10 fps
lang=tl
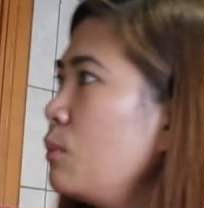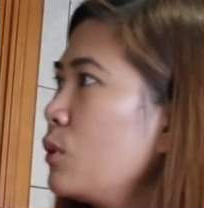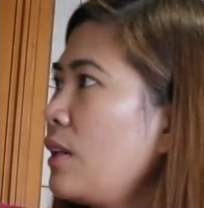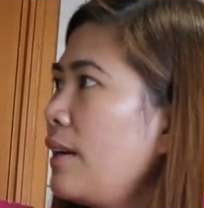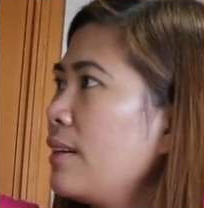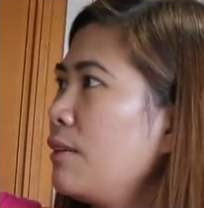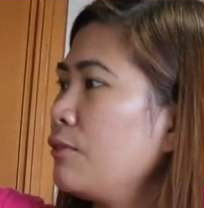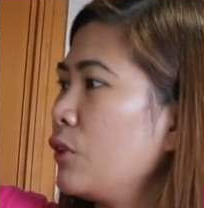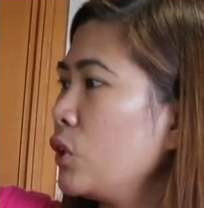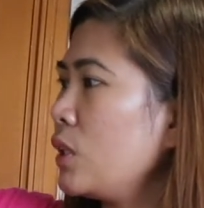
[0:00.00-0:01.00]
Bottega
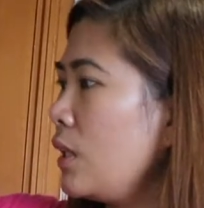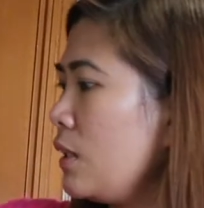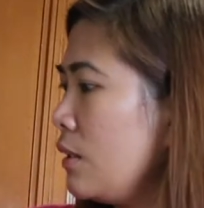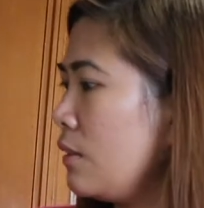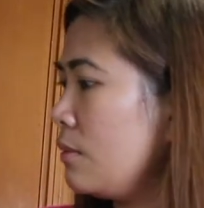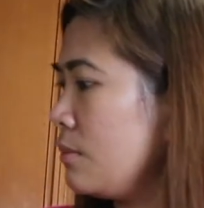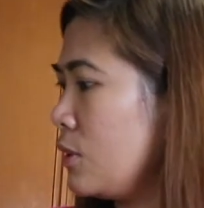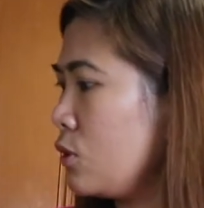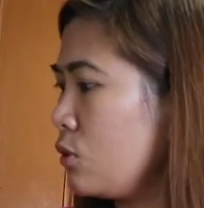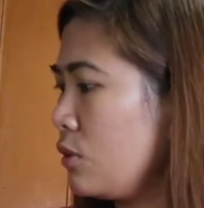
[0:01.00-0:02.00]
Verde. I'm
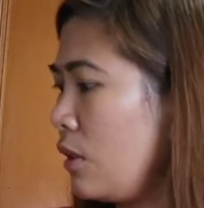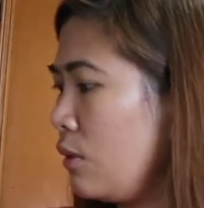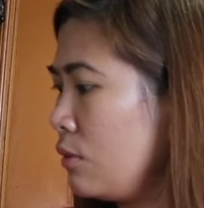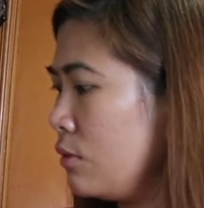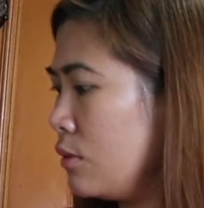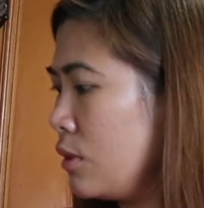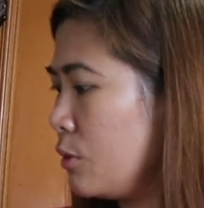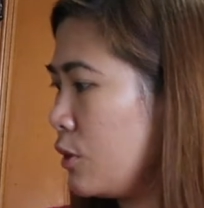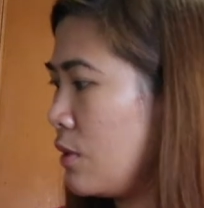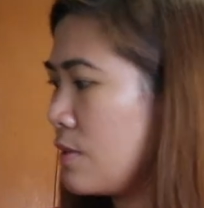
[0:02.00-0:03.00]
not sure how to
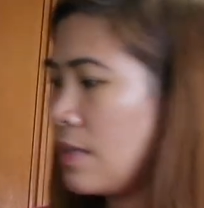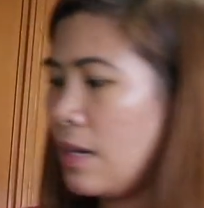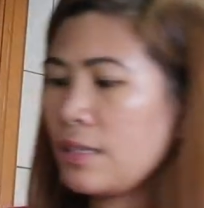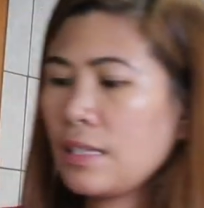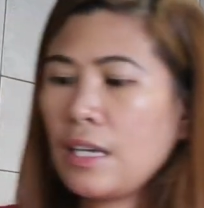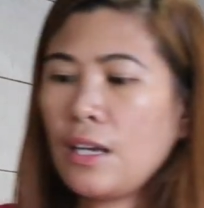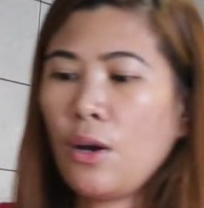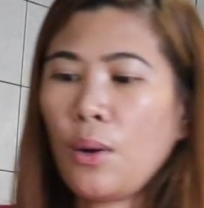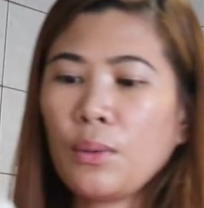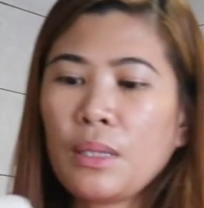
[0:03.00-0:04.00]
pronounce that.
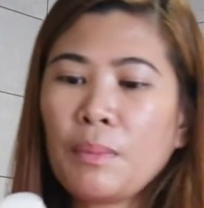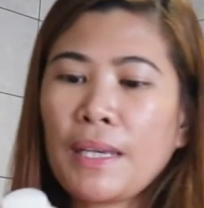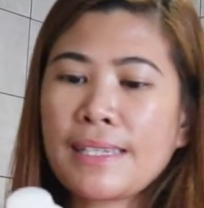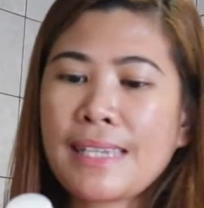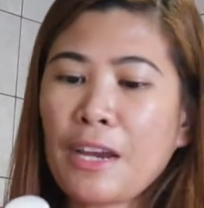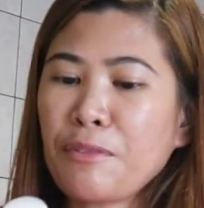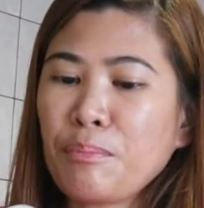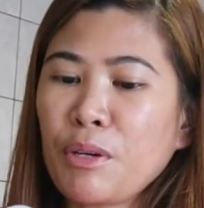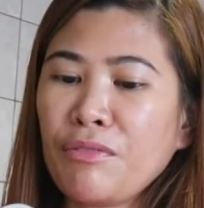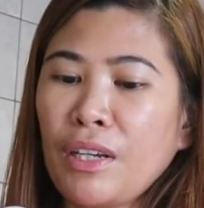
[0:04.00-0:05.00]
Olaplex Hair
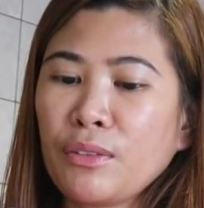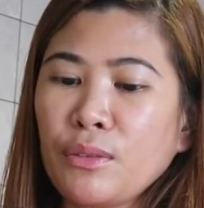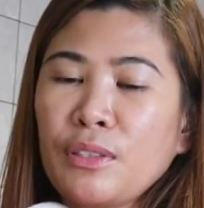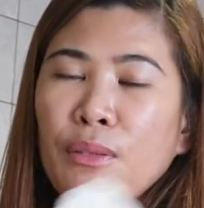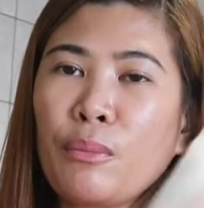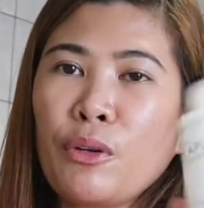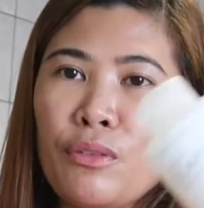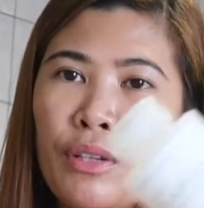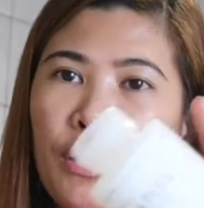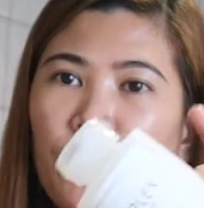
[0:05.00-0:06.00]
Perfector number
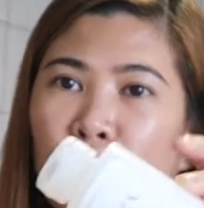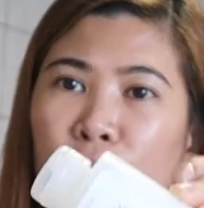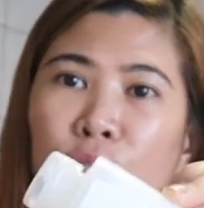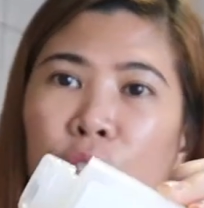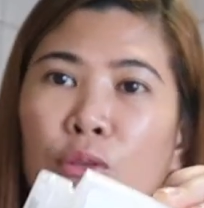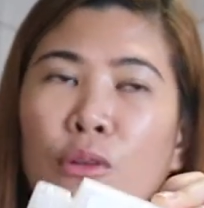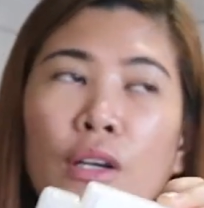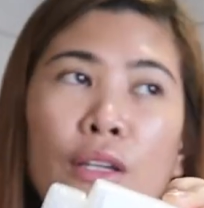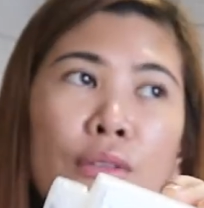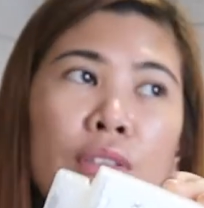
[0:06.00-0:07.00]
3. In-order ko ito
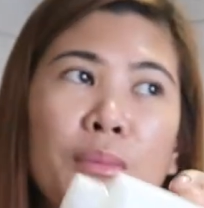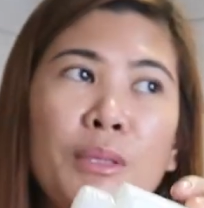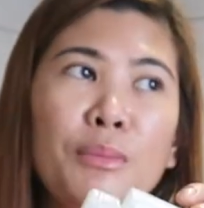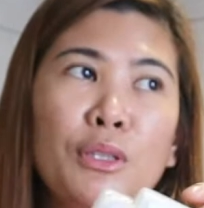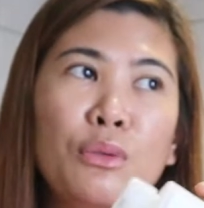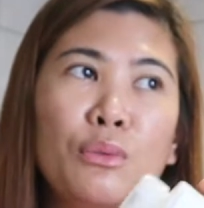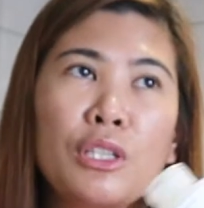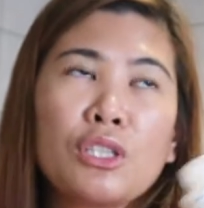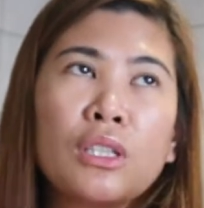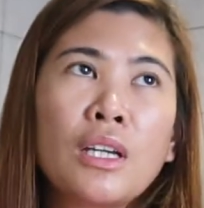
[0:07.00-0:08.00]
kay Ultimate Beauty
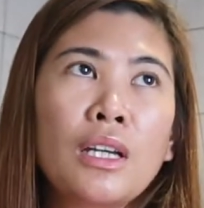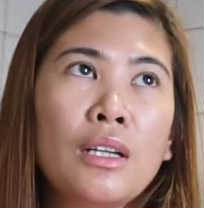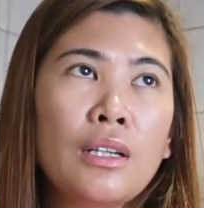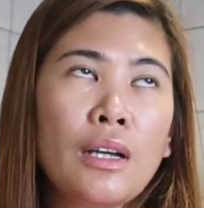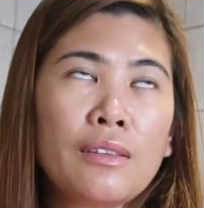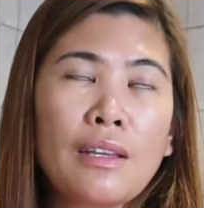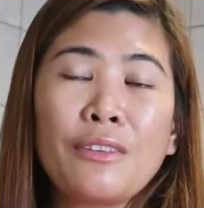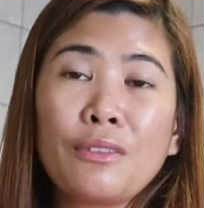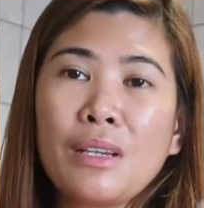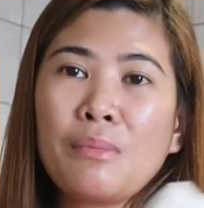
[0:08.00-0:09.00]
Wish, I think
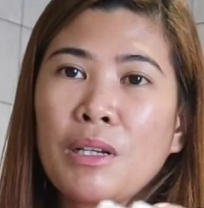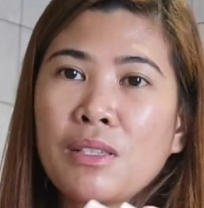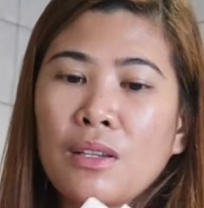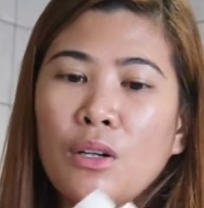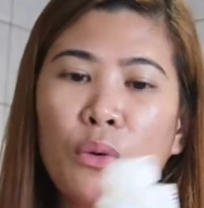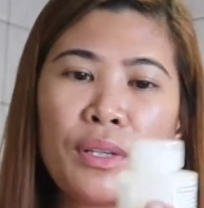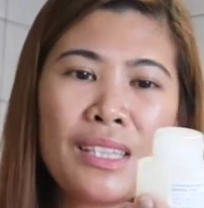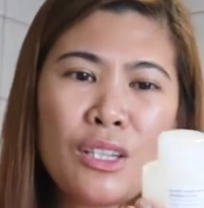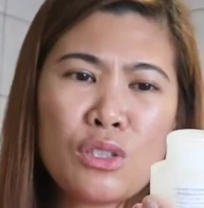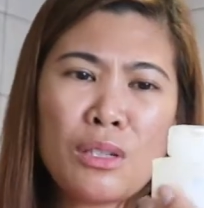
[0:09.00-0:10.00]
3 months ago.
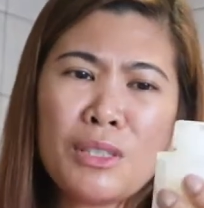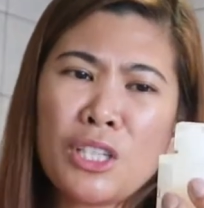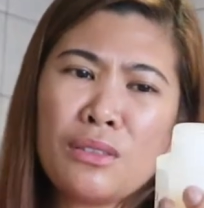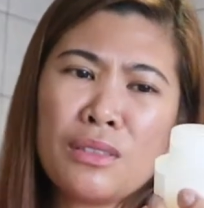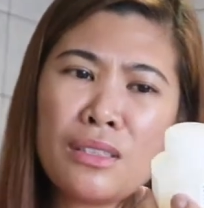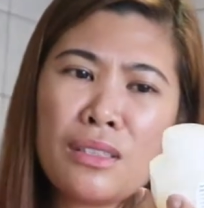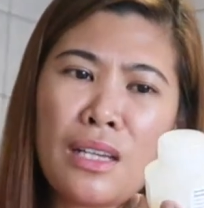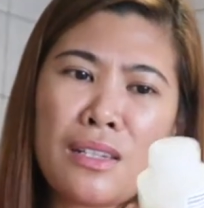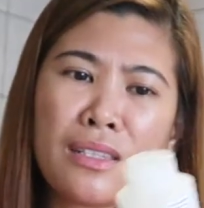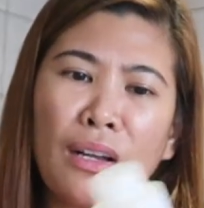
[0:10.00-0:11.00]
Hindi ko siya masyadong
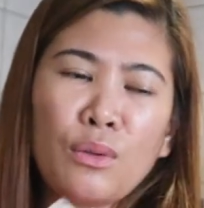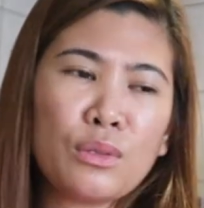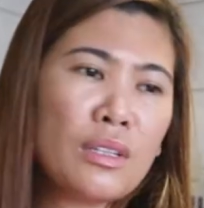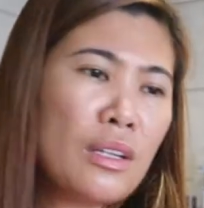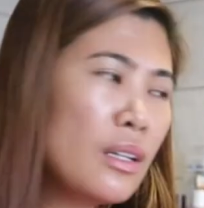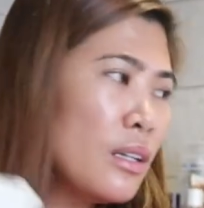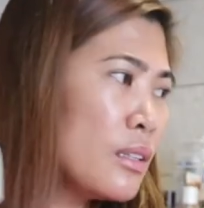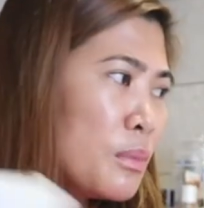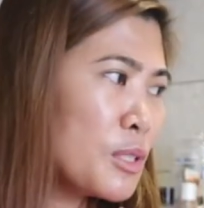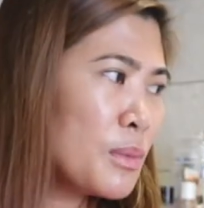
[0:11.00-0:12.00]
test out.
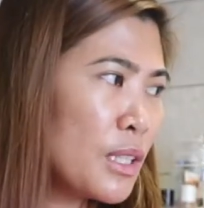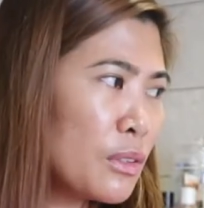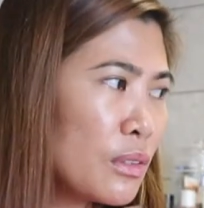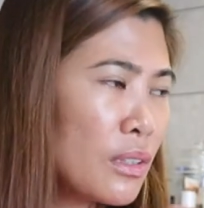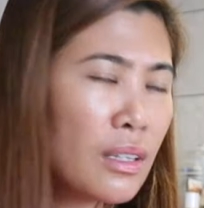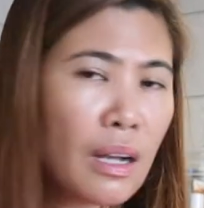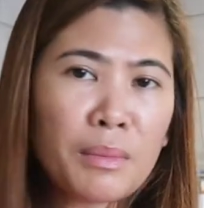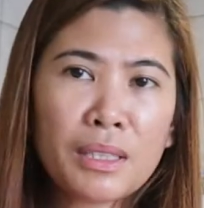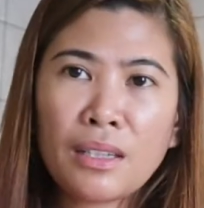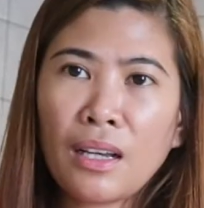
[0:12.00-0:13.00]
Hindi ko siya masyadong
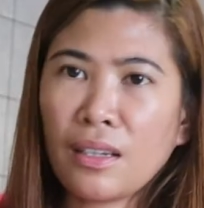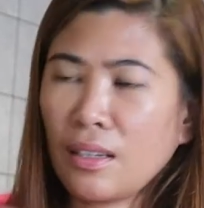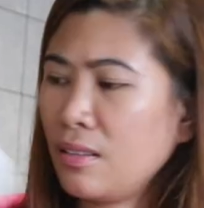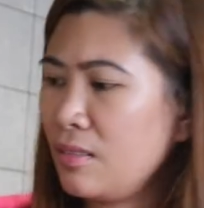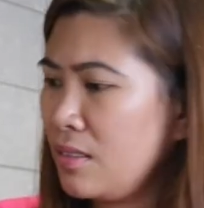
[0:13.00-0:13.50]
nagagamit nga eh.